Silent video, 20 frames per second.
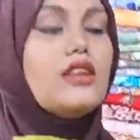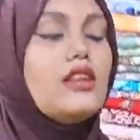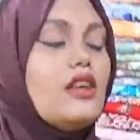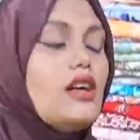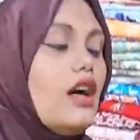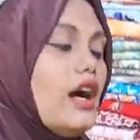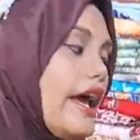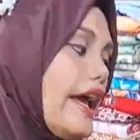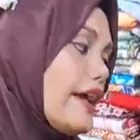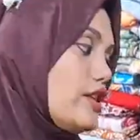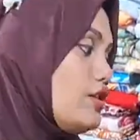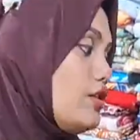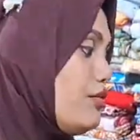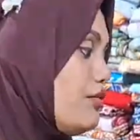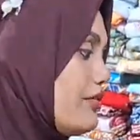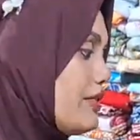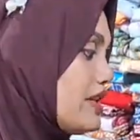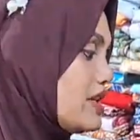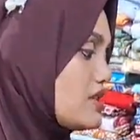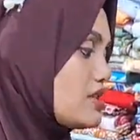লোন থ্রি পিস
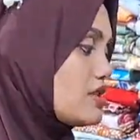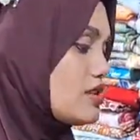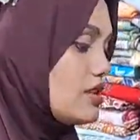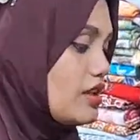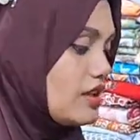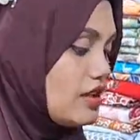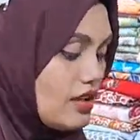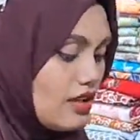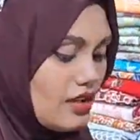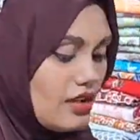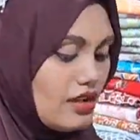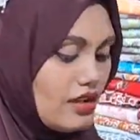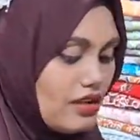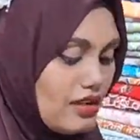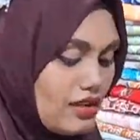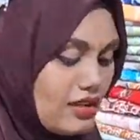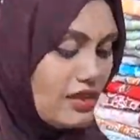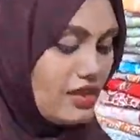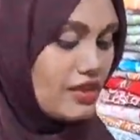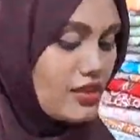আপনি একটু খুলে দেখান না এটা একটু
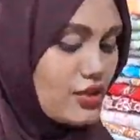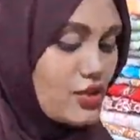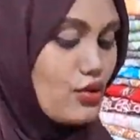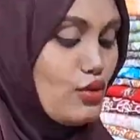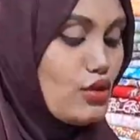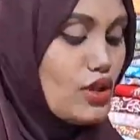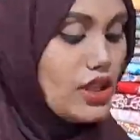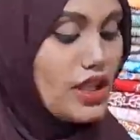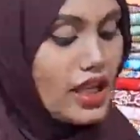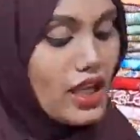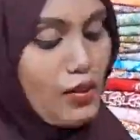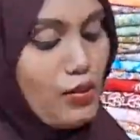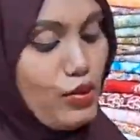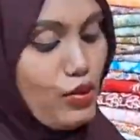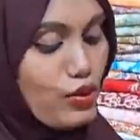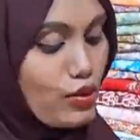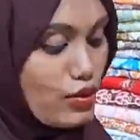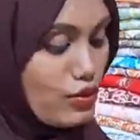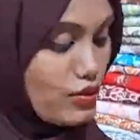খুলে দেখান একটু খুলে দেখাবো